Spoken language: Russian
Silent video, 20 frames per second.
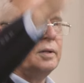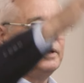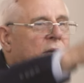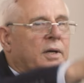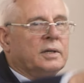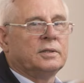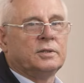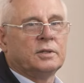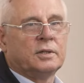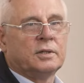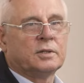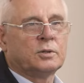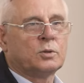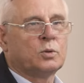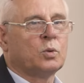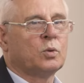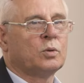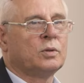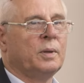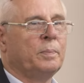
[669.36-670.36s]
Я через
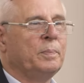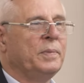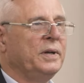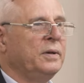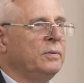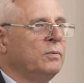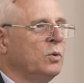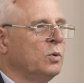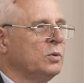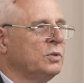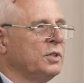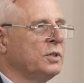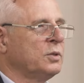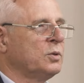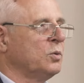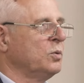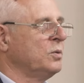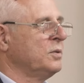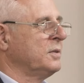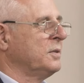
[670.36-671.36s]

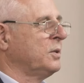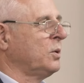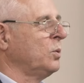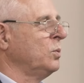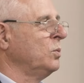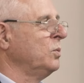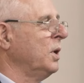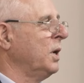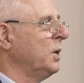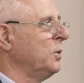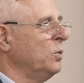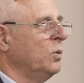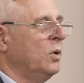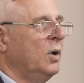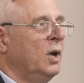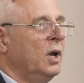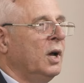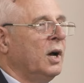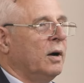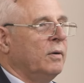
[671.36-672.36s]
сурдопереводчицу, струнадю
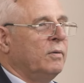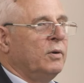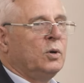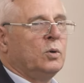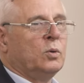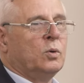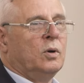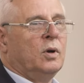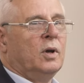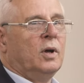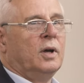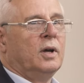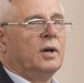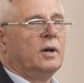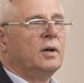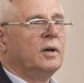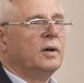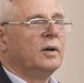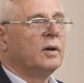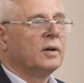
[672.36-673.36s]
говорю,
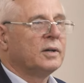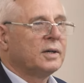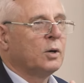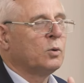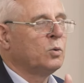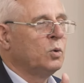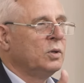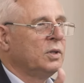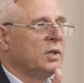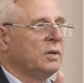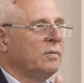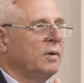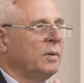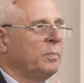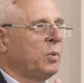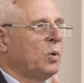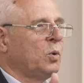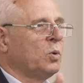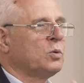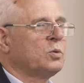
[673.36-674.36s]
какой-то
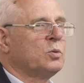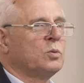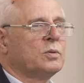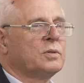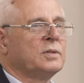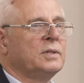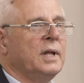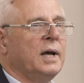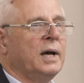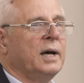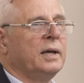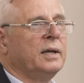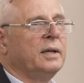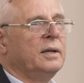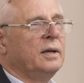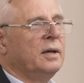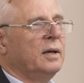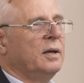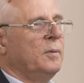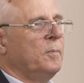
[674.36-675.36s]
вопрос узнай.
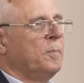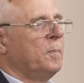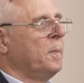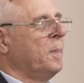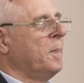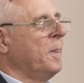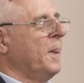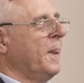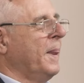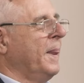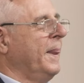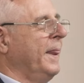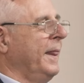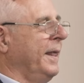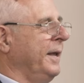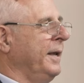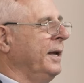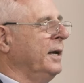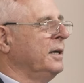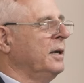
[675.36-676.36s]

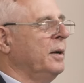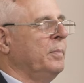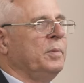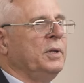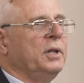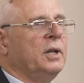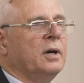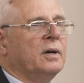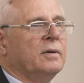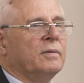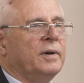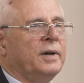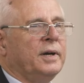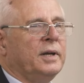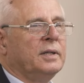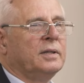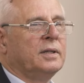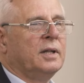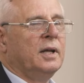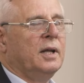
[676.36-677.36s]
И она меня
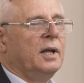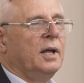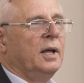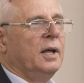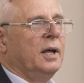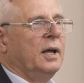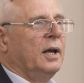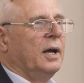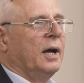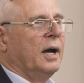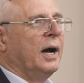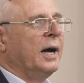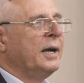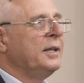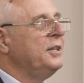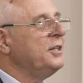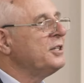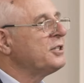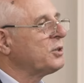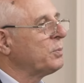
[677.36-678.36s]
говорит,
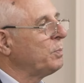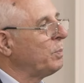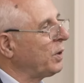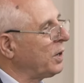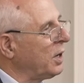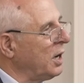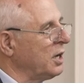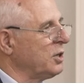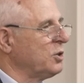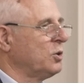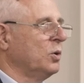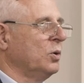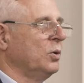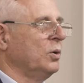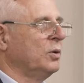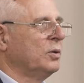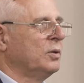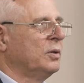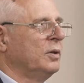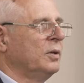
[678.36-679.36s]
они
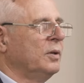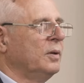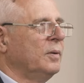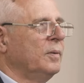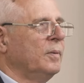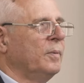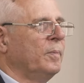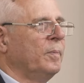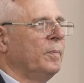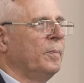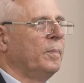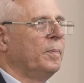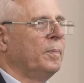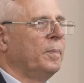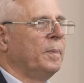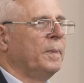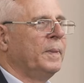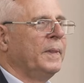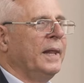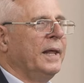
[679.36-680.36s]
спрашивают,
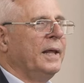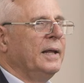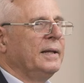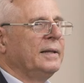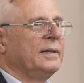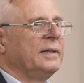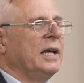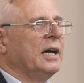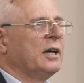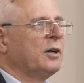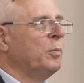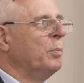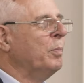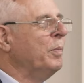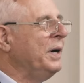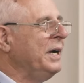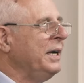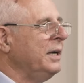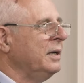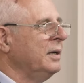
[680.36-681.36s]
так
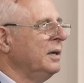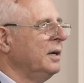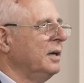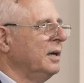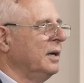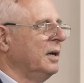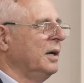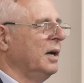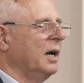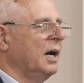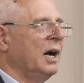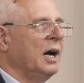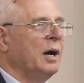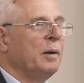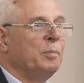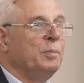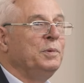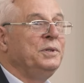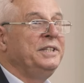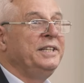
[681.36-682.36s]
мы
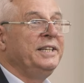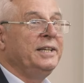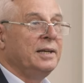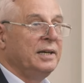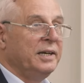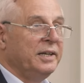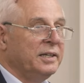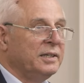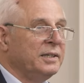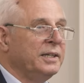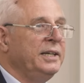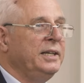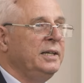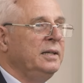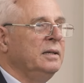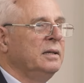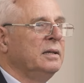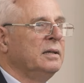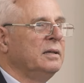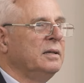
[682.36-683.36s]

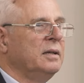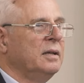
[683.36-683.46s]
обделены,